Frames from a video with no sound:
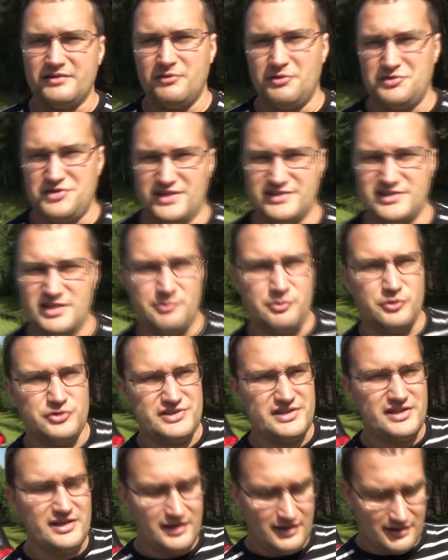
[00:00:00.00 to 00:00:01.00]
участок
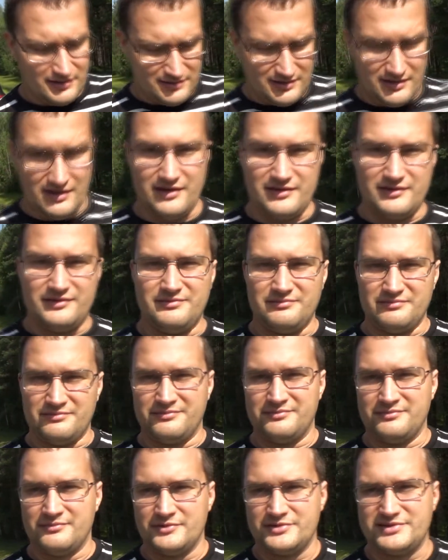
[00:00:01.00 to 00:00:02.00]
пути, это
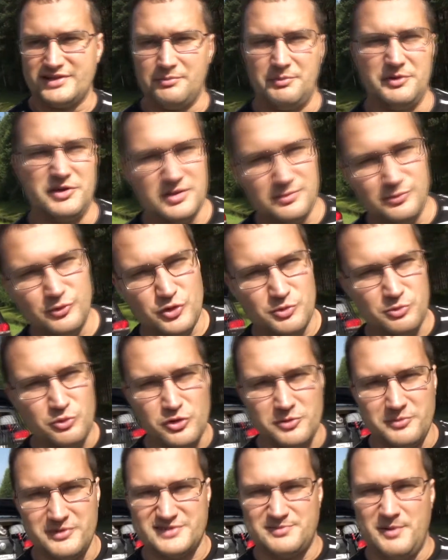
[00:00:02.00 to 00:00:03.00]

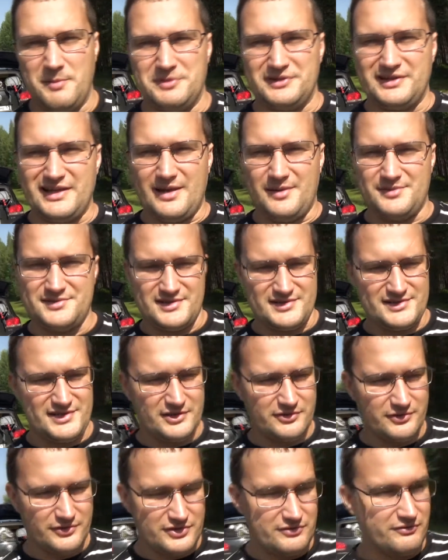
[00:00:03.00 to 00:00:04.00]
Санкт-Петербург-Мурманск, попытаемся
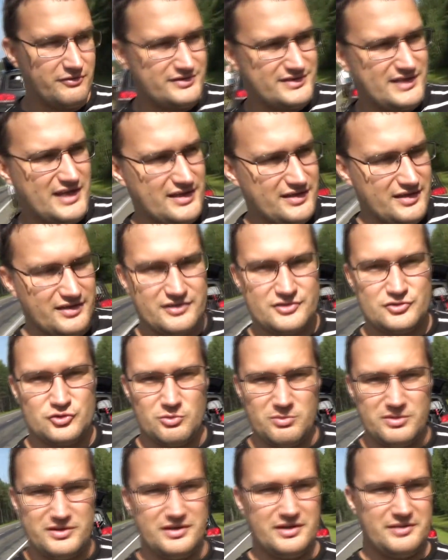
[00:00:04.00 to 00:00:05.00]
сделать его за день,
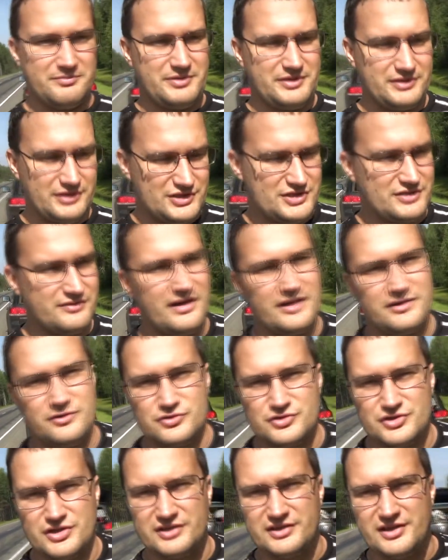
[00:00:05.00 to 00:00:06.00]
чтобы переночевать
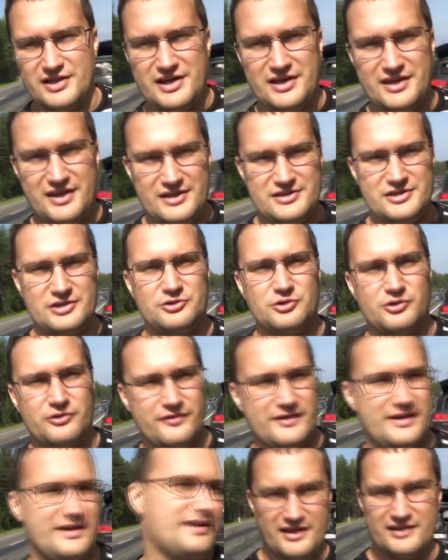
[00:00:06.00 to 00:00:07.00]
уже на реке
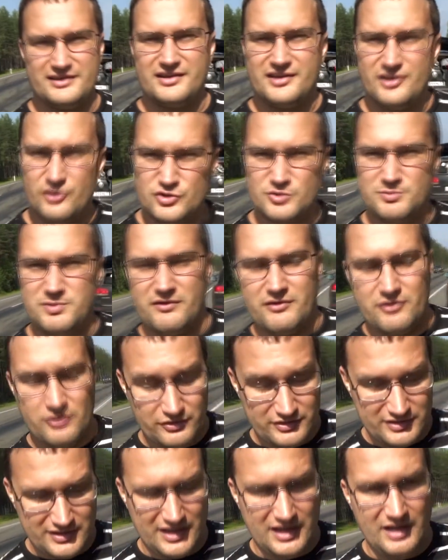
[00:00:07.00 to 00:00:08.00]
Титовка. Это где уже
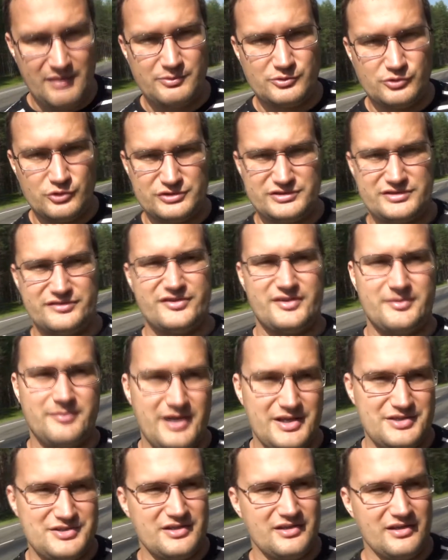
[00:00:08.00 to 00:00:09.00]
поворот на полуостров
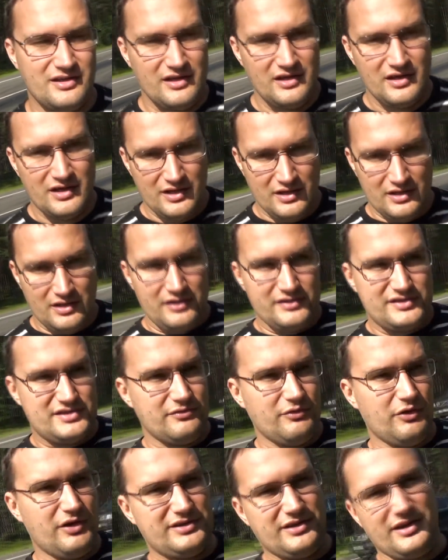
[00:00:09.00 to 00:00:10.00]
Рыбачий.
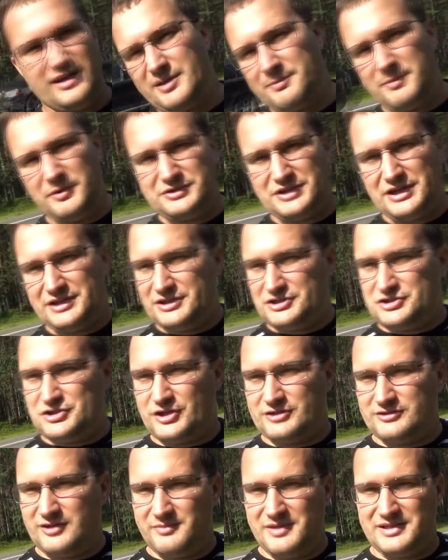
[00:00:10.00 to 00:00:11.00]
Всего это где-то полторы тысячи
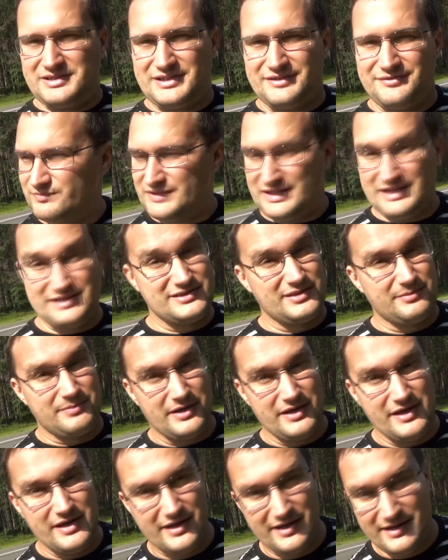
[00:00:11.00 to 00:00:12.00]
километров, 300
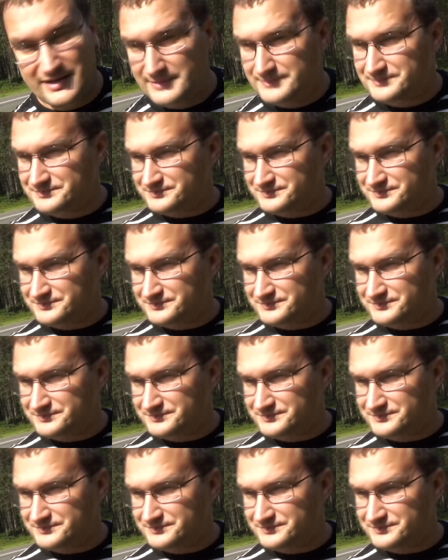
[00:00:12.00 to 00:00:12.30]
проехали.